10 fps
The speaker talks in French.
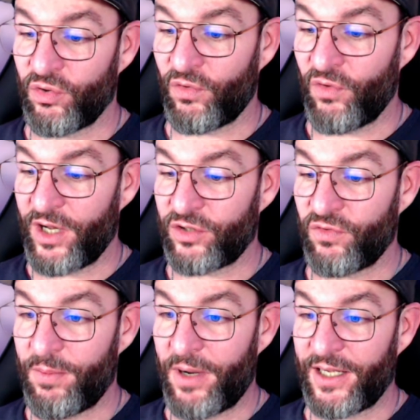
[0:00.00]
Donc voilà, tu
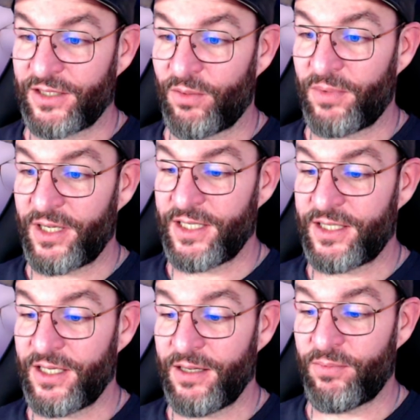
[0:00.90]
vois par exemple
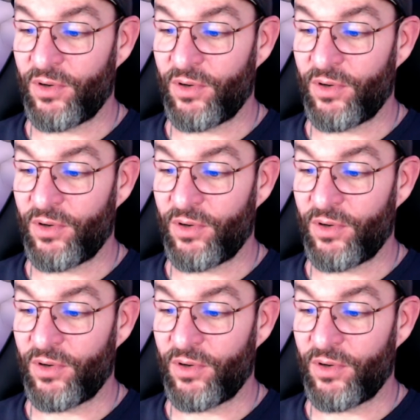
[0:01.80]
ici,